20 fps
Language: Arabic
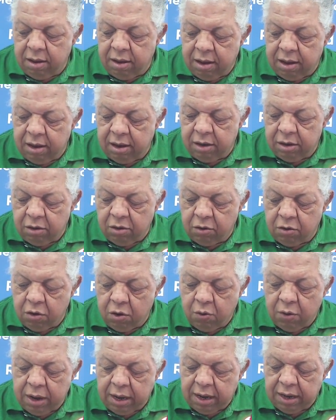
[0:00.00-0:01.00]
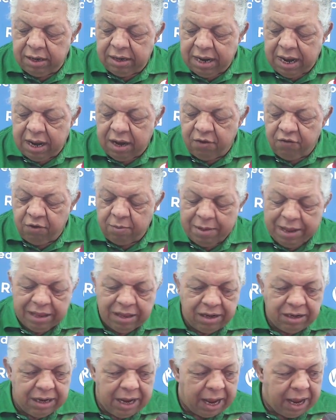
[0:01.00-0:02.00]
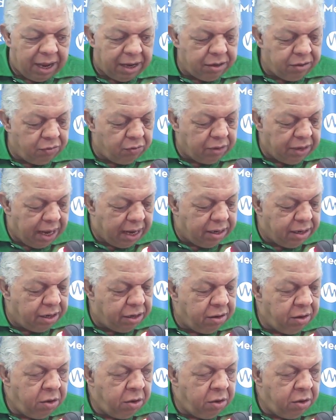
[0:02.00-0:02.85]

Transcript: دونك هو دخل في بعض الاذاعات وتحدث